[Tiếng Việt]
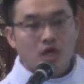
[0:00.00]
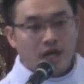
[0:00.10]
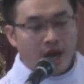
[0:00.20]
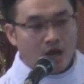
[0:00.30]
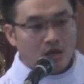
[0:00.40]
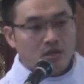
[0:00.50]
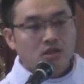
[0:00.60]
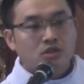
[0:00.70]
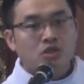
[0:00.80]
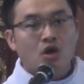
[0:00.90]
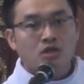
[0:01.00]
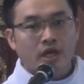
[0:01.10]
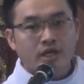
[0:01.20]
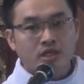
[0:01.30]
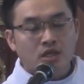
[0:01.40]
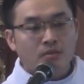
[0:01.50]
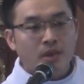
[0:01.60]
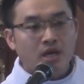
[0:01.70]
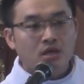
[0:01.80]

đã cho thấy trước mắt